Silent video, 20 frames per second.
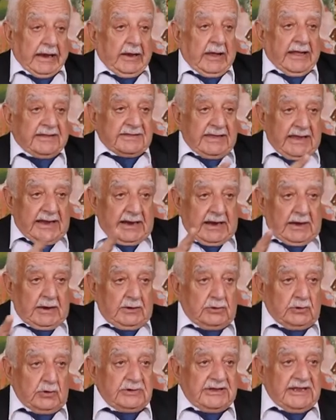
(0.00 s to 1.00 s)
حطينا
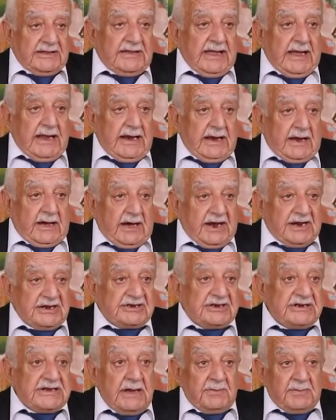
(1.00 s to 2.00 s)
الحدود
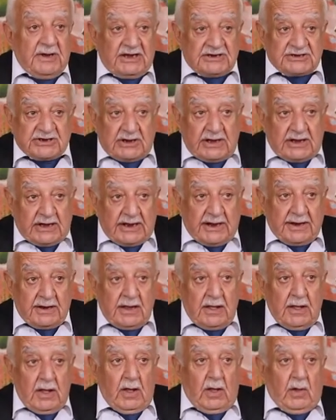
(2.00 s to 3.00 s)
الخارجيه بحجار
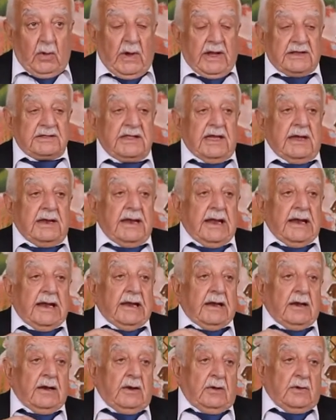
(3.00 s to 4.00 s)
وحطينا
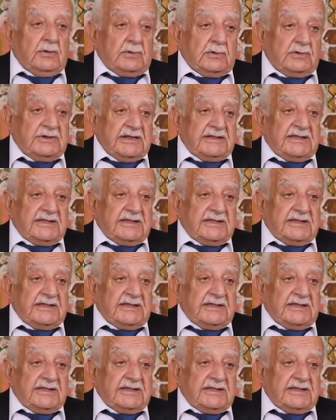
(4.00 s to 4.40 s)
الحدود